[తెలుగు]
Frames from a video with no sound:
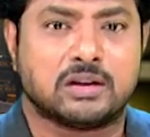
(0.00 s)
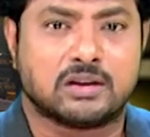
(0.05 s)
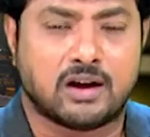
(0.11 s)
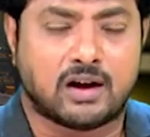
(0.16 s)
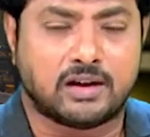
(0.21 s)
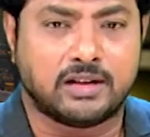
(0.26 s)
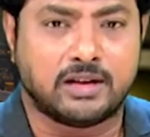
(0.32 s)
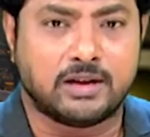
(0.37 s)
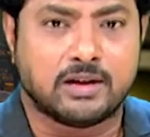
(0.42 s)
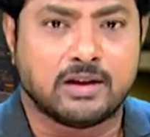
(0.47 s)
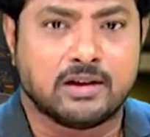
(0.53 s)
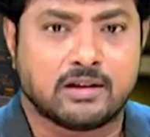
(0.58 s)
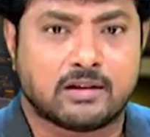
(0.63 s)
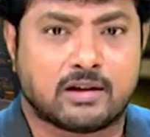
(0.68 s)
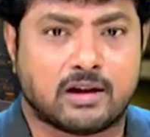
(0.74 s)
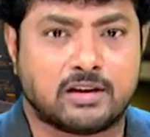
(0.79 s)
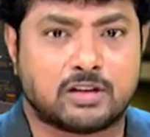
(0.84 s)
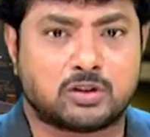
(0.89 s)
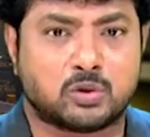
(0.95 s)
గాని
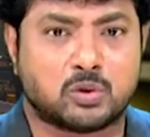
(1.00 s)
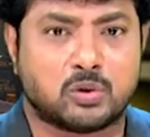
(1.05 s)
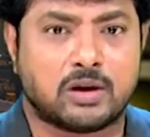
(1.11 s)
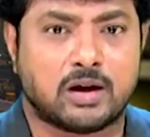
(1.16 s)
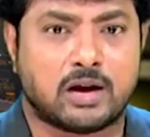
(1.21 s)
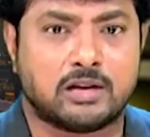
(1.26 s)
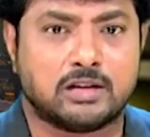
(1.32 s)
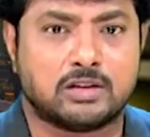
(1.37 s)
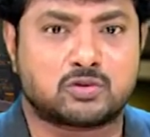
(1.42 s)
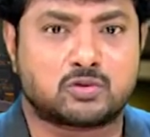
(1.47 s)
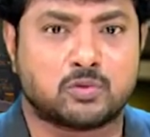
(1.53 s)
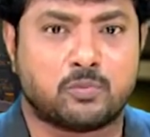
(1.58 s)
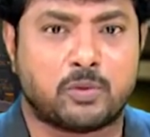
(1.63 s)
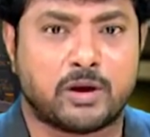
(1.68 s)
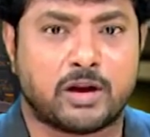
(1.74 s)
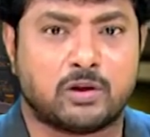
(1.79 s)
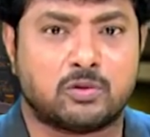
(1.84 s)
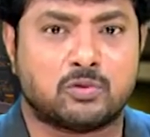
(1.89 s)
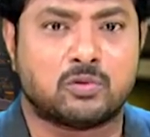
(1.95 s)
కంటితో గాని
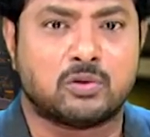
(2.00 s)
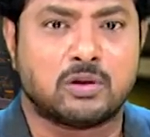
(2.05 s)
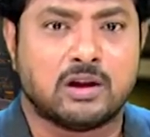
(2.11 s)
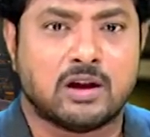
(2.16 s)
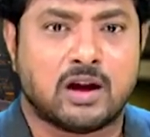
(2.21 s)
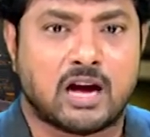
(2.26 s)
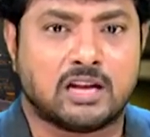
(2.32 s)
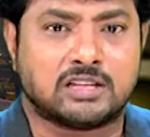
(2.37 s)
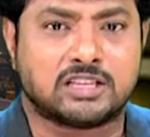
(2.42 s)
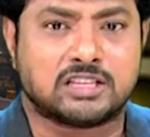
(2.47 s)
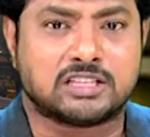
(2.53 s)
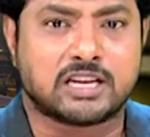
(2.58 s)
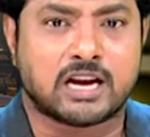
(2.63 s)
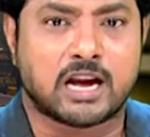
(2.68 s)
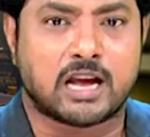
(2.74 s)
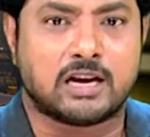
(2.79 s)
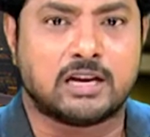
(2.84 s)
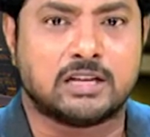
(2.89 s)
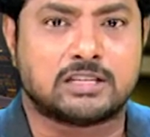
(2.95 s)
సుబ్బయ్యను హత్య
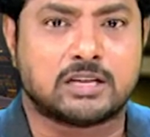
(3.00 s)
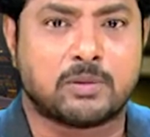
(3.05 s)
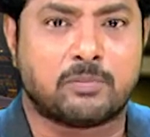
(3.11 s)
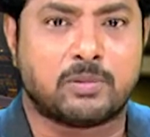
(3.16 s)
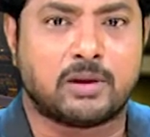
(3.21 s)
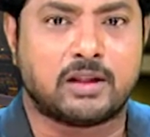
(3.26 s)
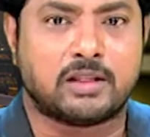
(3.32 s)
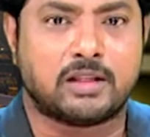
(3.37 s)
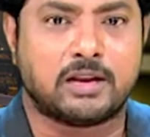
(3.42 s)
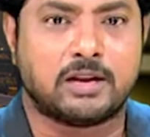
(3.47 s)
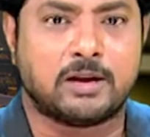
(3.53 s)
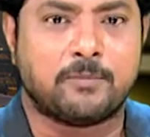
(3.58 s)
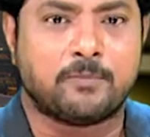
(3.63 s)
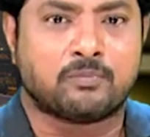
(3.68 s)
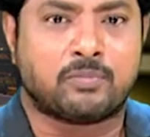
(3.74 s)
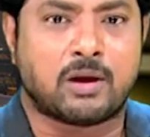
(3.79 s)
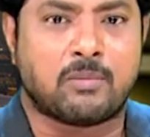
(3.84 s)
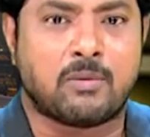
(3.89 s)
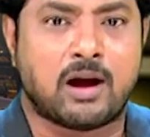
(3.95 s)
చేయాలని చెప్పలేదని
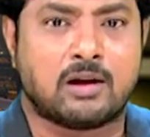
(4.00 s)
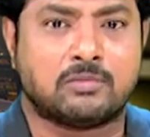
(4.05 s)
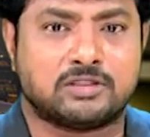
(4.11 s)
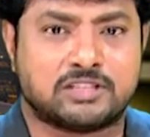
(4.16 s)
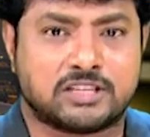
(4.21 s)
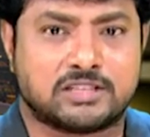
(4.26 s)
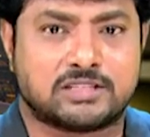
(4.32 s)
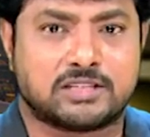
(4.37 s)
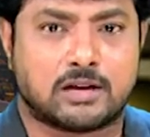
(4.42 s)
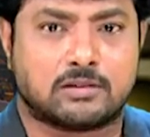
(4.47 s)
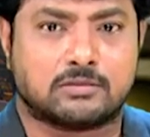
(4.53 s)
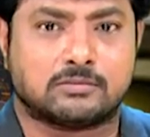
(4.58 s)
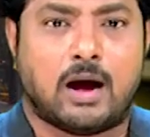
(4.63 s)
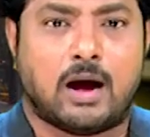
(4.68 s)
ప్రమాణం చేశారు